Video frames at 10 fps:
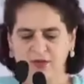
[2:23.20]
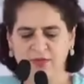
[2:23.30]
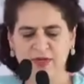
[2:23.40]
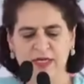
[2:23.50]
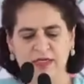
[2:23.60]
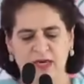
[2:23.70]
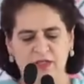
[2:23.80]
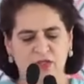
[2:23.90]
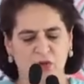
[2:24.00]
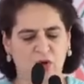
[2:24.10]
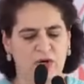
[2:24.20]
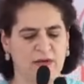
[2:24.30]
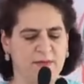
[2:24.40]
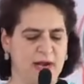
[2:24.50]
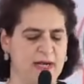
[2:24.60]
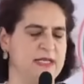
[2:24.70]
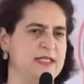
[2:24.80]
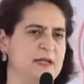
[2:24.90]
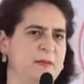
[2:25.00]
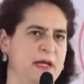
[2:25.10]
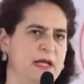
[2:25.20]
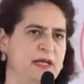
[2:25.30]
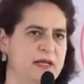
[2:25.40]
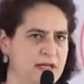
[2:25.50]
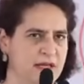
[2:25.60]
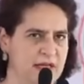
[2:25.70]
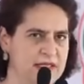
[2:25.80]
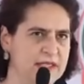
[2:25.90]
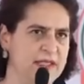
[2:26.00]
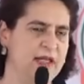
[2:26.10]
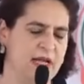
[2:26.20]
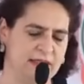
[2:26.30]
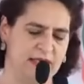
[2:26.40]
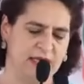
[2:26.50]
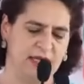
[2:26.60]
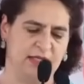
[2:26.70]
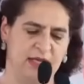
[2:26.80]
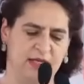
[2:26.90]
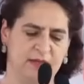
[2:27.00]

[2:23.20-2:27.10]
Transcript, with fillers: वीर रणछोड़ रबाड़ी जी भी इसी धरती के थे